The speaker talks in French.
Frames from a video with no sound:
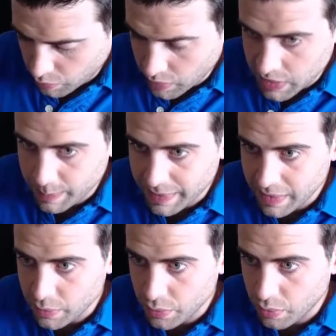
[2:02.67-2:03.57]
on laisse
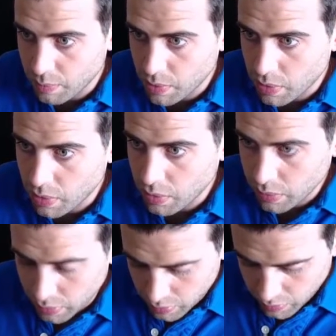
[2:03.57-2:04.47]
passer du rebord
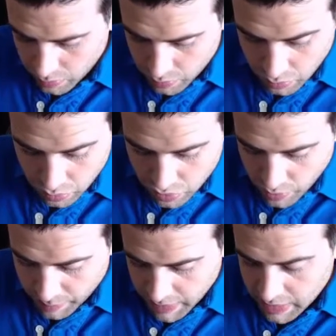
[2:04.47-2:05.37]
de
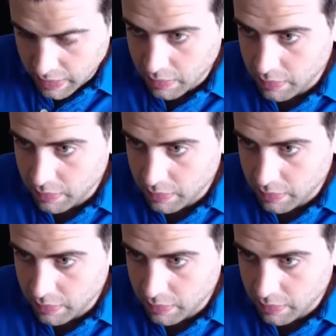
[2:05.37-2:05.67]
100 pixels.